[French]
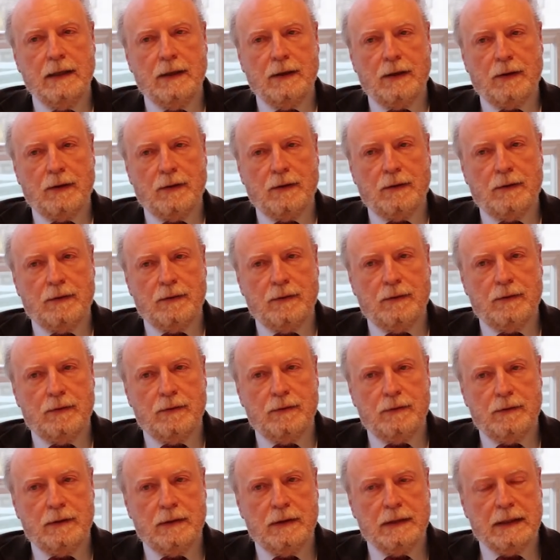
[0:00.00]

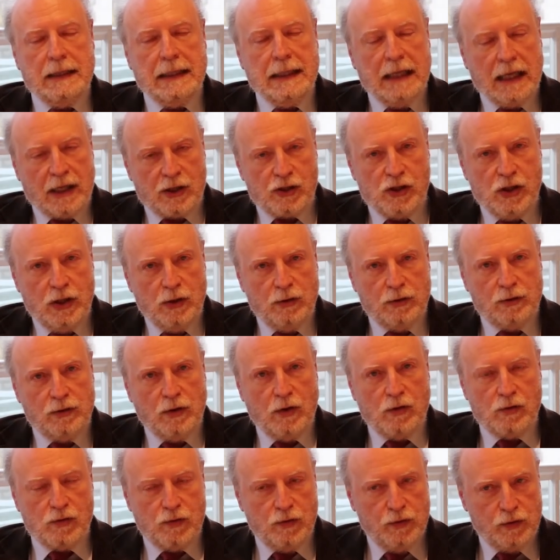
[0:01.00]
euh, élargi
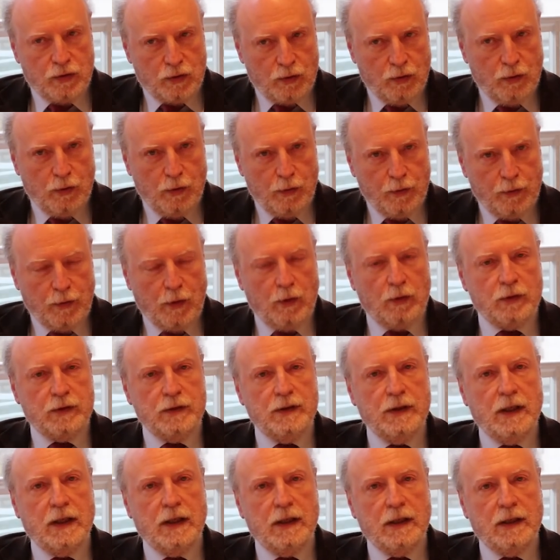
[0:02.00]
l'OTAN jusqu'aux
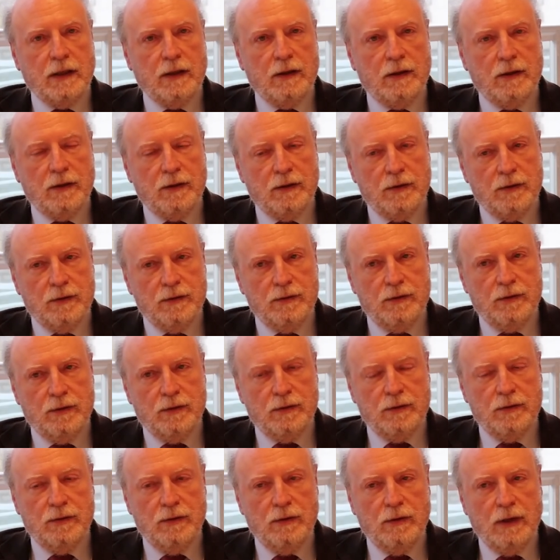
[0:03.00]
frontières euh,
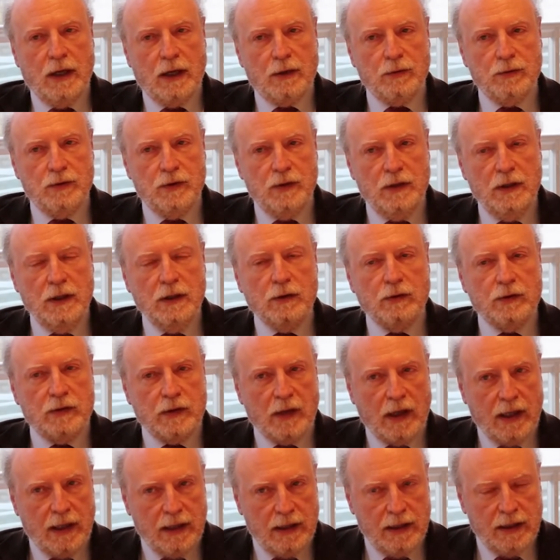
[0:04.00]
de, la Russie, que
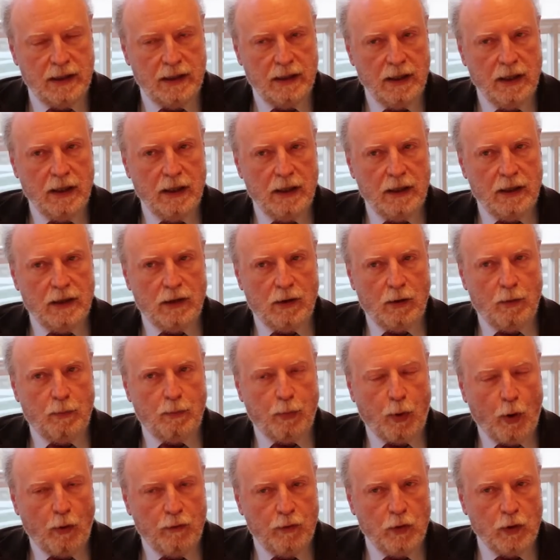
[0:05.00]
ça allait euh,
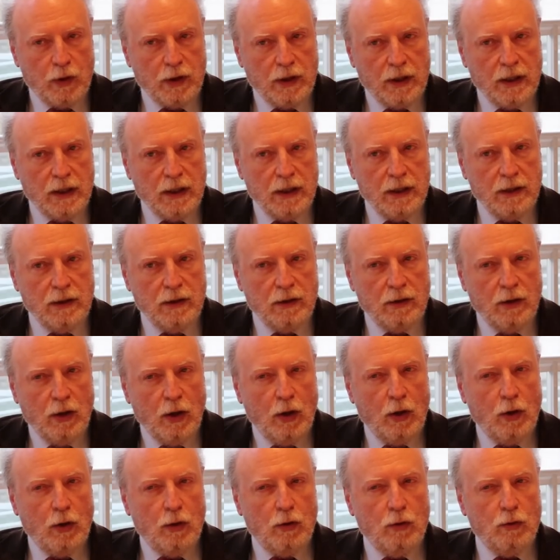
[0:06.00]
provoquer
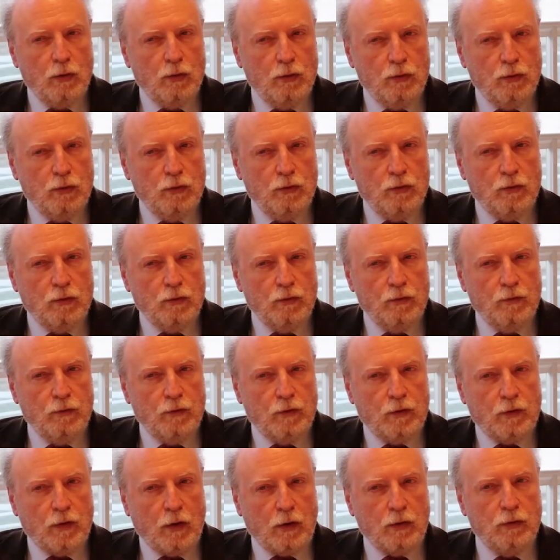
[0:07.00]
une,
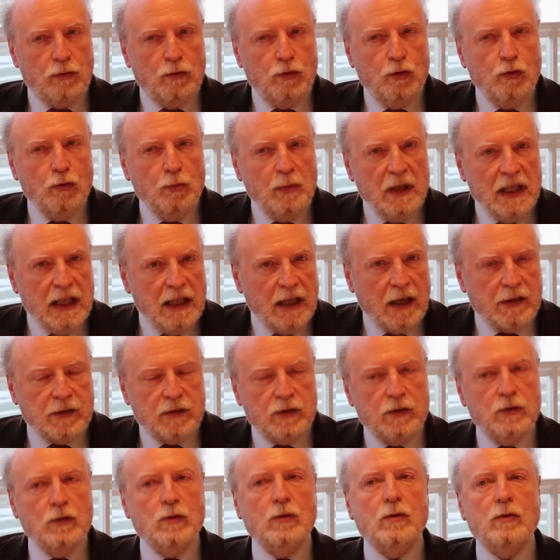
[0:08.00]
sorte
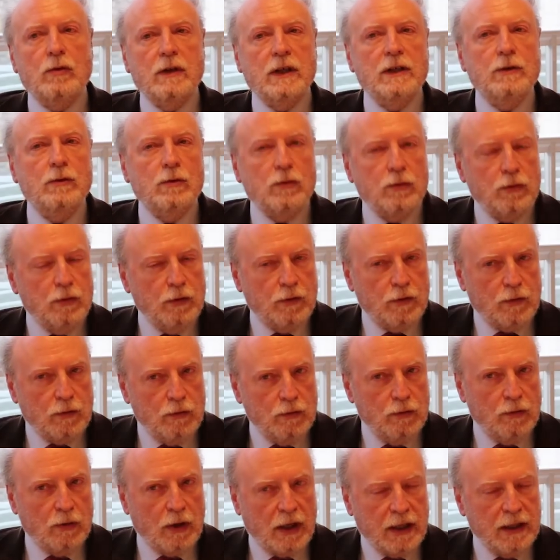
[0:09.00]
d'humiliation et donc une,
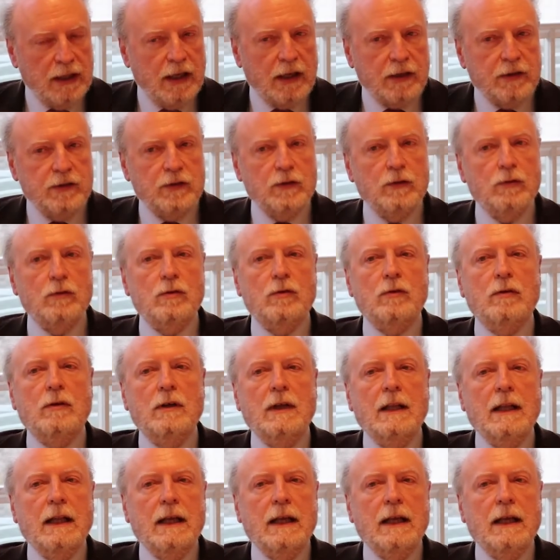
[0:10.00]
réaction